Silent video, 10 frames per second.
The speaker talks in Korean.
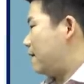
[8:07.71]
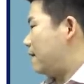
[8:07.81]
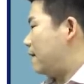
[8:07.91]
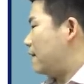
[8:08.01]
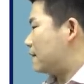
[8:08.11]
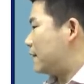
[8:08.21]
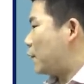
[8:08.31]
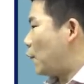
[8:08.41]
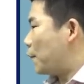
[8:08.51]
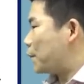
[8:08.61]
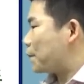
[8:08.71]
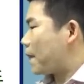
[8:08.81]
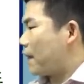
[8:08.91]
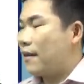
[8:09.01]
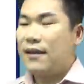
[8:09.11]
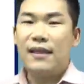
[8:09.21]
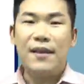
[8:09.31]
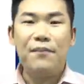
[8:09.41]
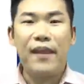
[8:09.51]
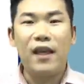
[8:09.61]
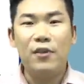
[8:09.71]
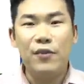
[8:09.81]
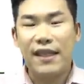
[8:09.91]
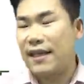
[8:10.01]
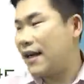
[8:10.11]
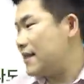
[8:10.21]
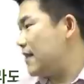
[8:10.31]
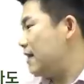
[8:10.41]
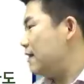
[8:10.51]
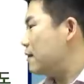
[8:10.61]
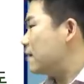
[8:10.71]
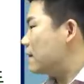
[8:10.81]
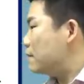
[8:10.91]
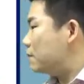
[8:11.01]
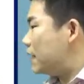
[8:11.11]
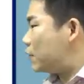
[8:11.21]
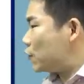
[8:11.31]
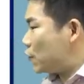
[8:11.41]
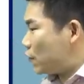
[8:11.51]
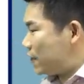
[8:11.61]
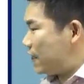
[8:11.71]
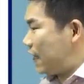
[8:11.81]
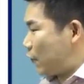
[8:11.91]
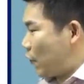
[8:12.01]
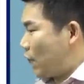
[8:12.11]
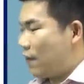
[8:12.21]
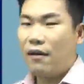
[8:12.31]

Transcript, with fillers: 어, 그리고 임대 의무 기간이 미충족 시에도